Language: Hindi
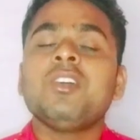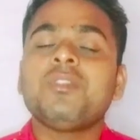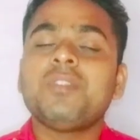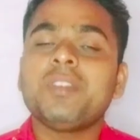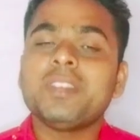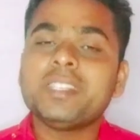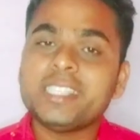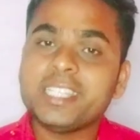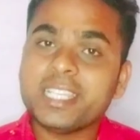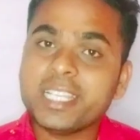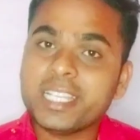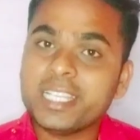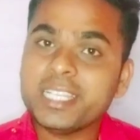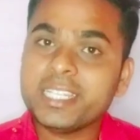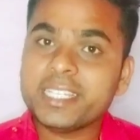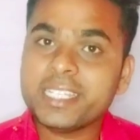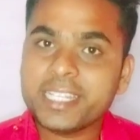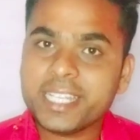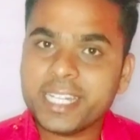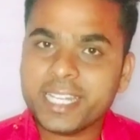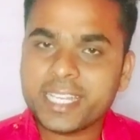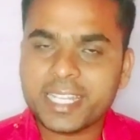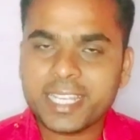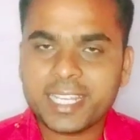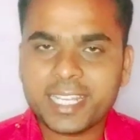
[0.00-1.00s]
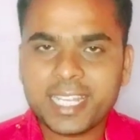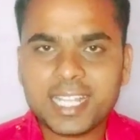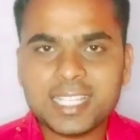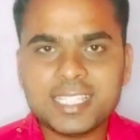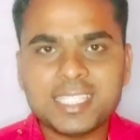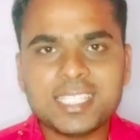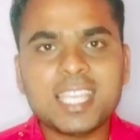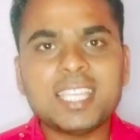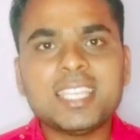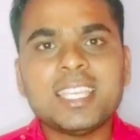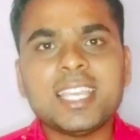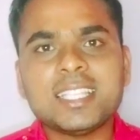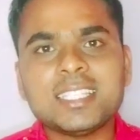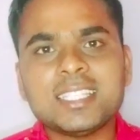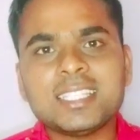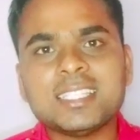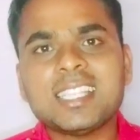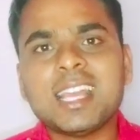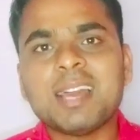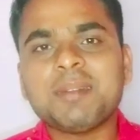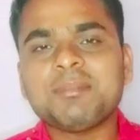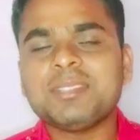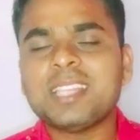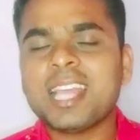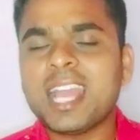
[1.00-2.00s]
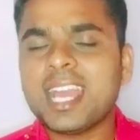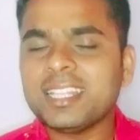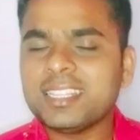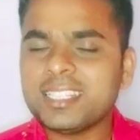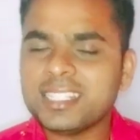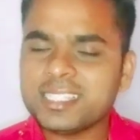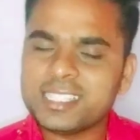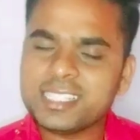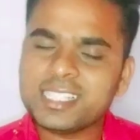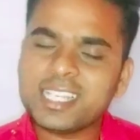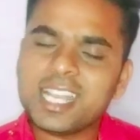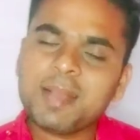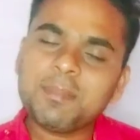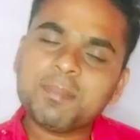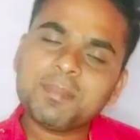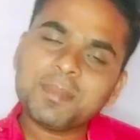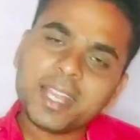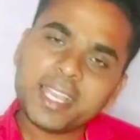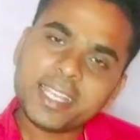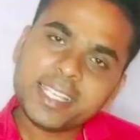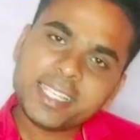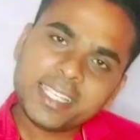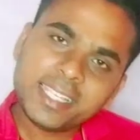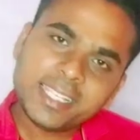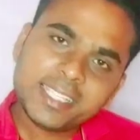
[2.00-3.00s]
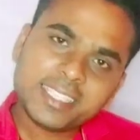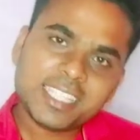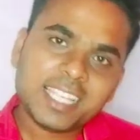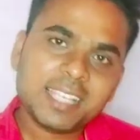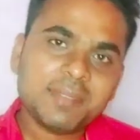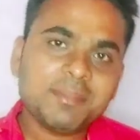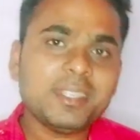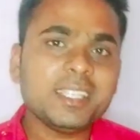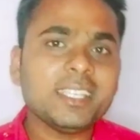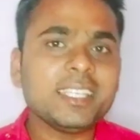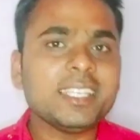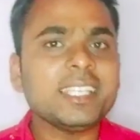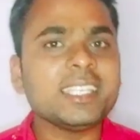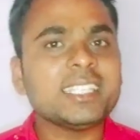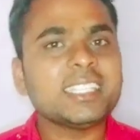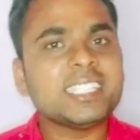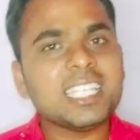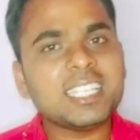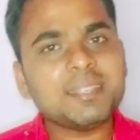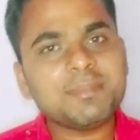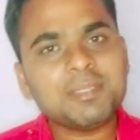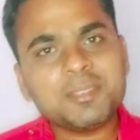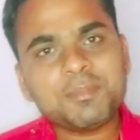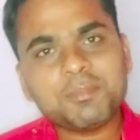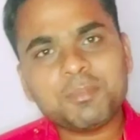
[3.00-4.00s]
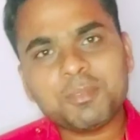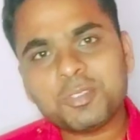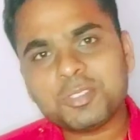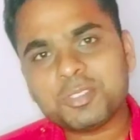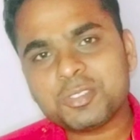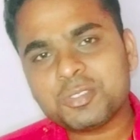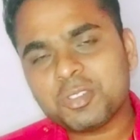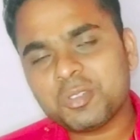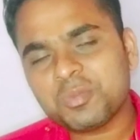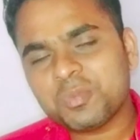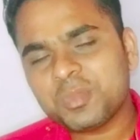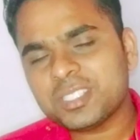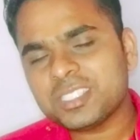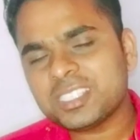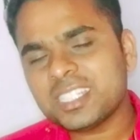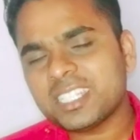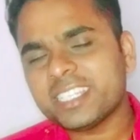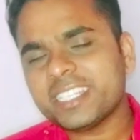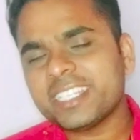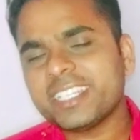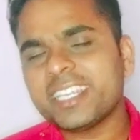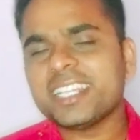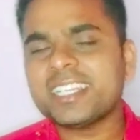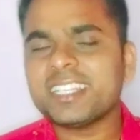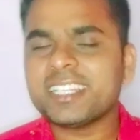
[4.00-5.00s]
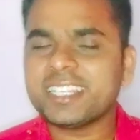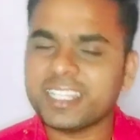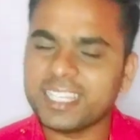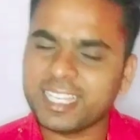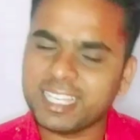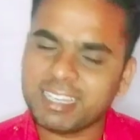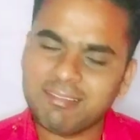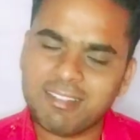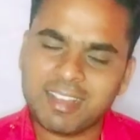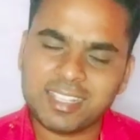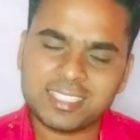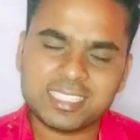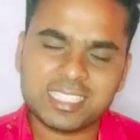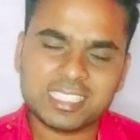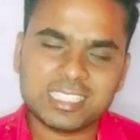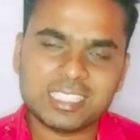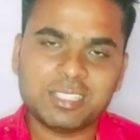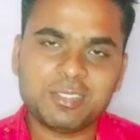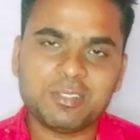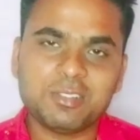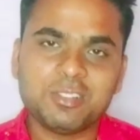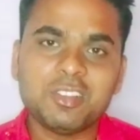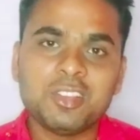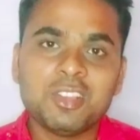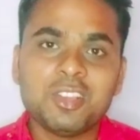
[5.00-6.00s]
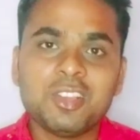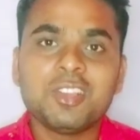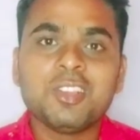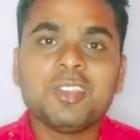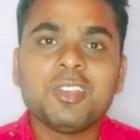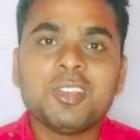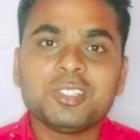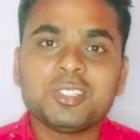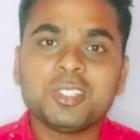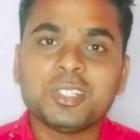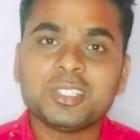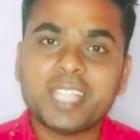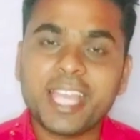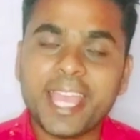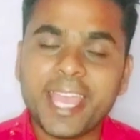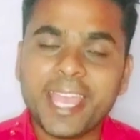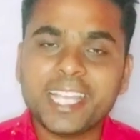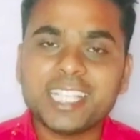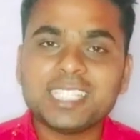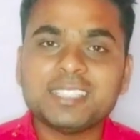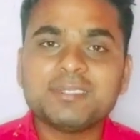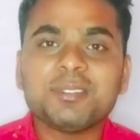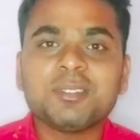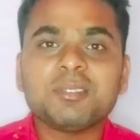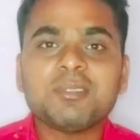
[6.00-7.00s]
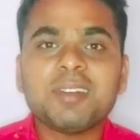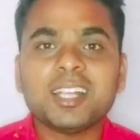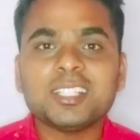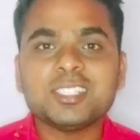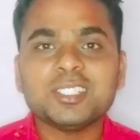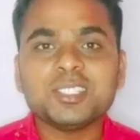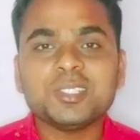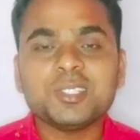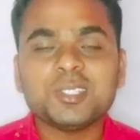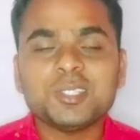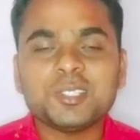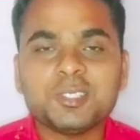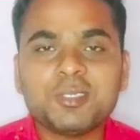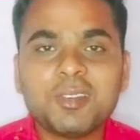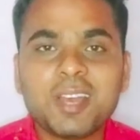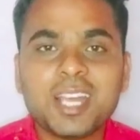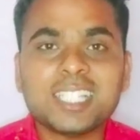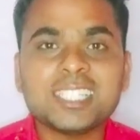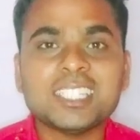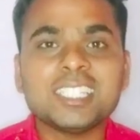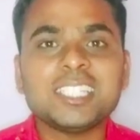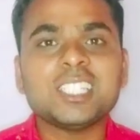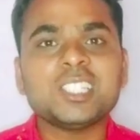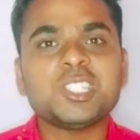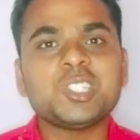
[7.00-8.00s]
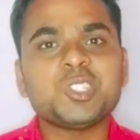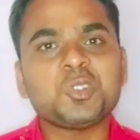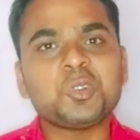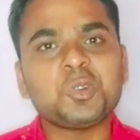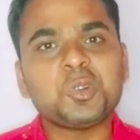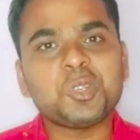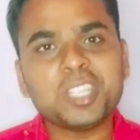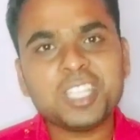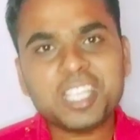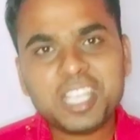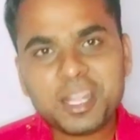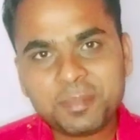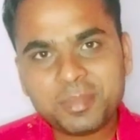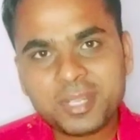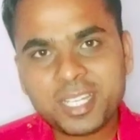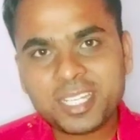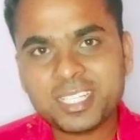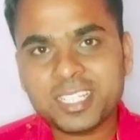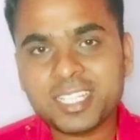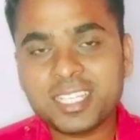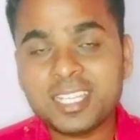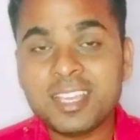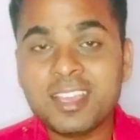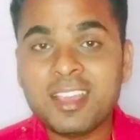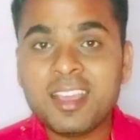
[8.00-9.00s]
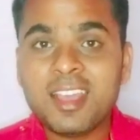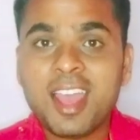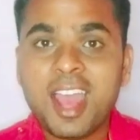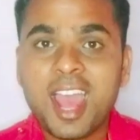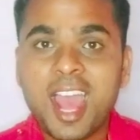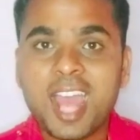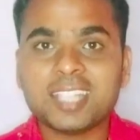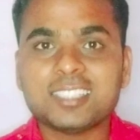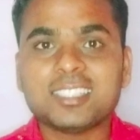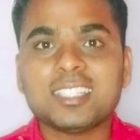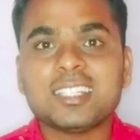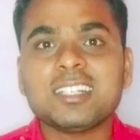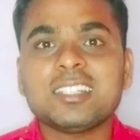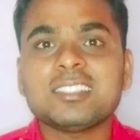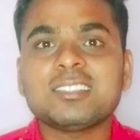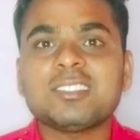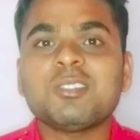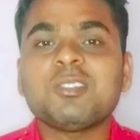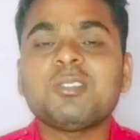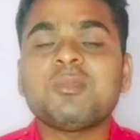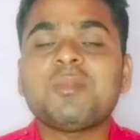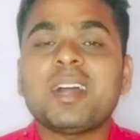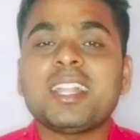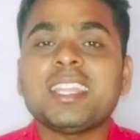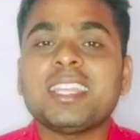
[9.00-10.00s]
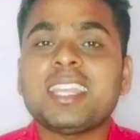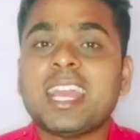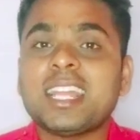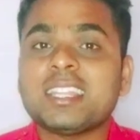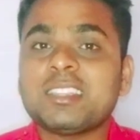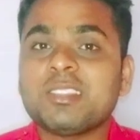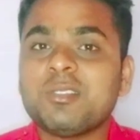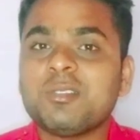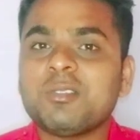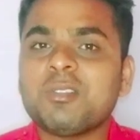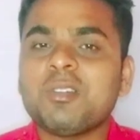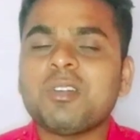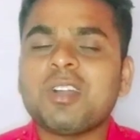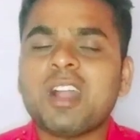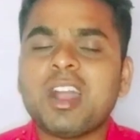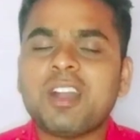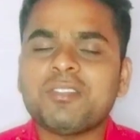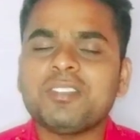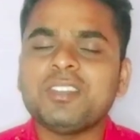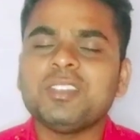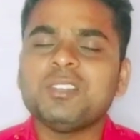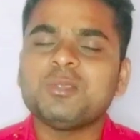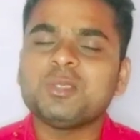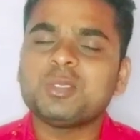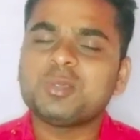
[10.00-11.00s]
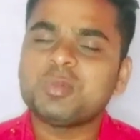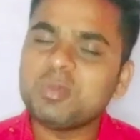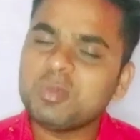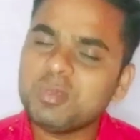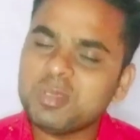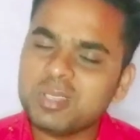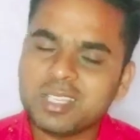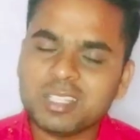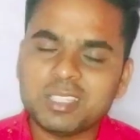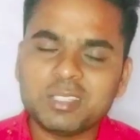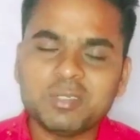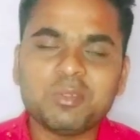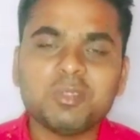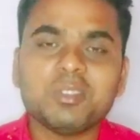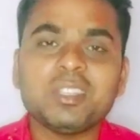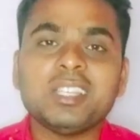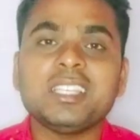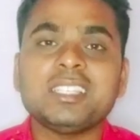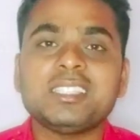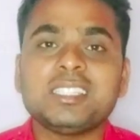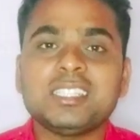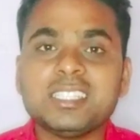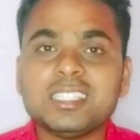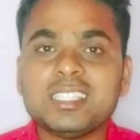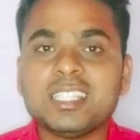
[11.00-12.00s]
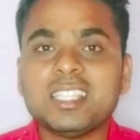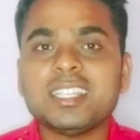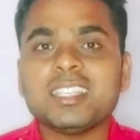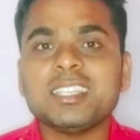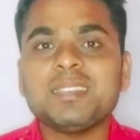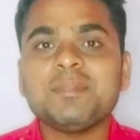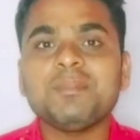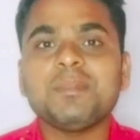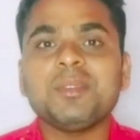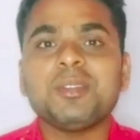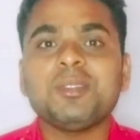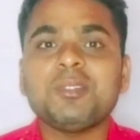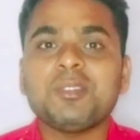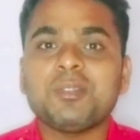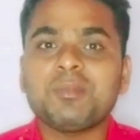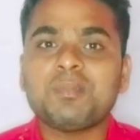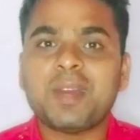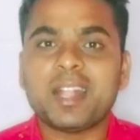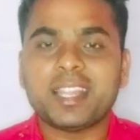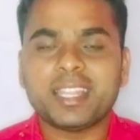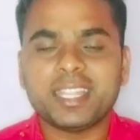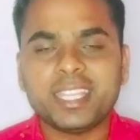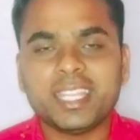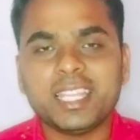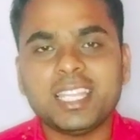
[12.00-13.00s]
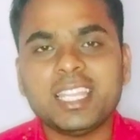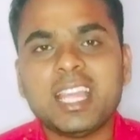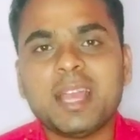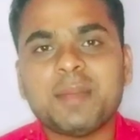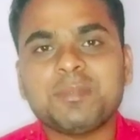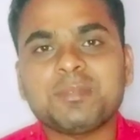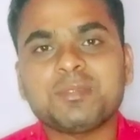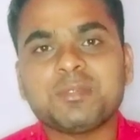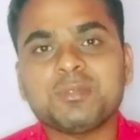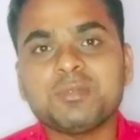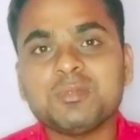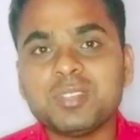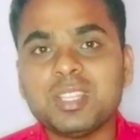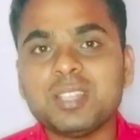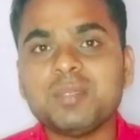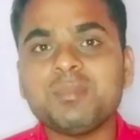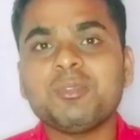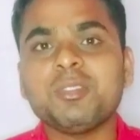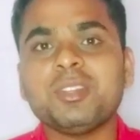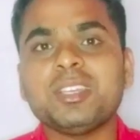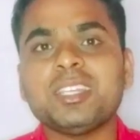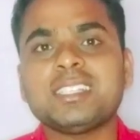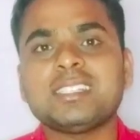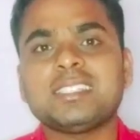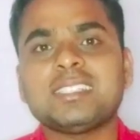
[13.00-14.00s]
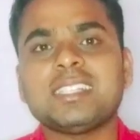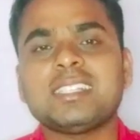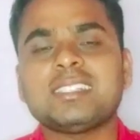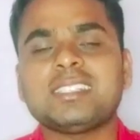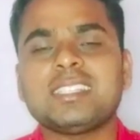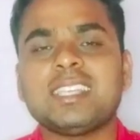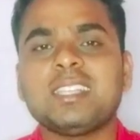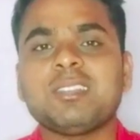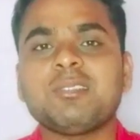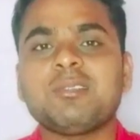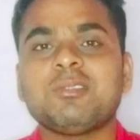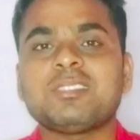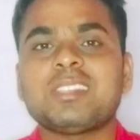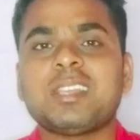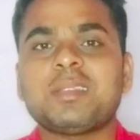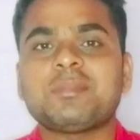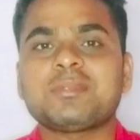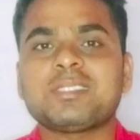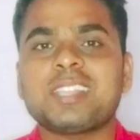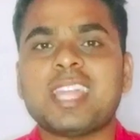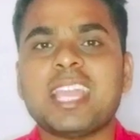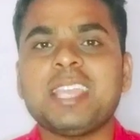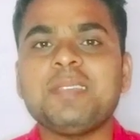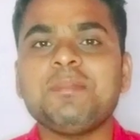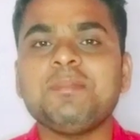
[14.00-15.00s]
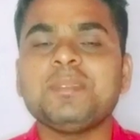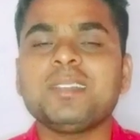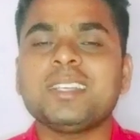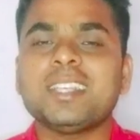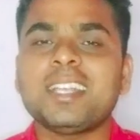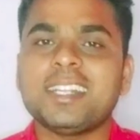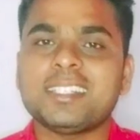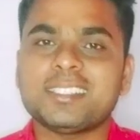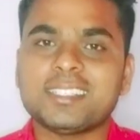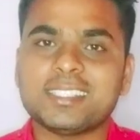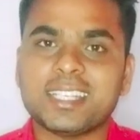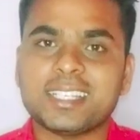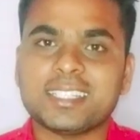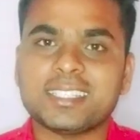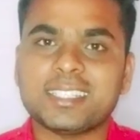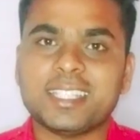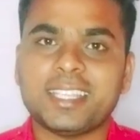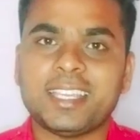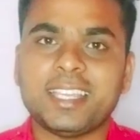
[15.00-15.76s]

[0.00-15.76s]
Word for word: फिजिकली टिकट रहना चाहिए ये चीज़ आप ध्यान दीजिएगा आप कहीं से भी किसी भी पोस्ट ऑफिस से टिकट निकलवा सकते हो सो थैंक्स फॉर वॉचिंग दोस्तों आज की ये छोटी अपडेट थी आशा करता हूँ हमारे यात्रियों को काफ़ी यूजफुल लगी होगी इसी तरह की वीडियो पाने के लिए आप सूरत बोय किसना चैनल को सब्सक्राइब कर सकते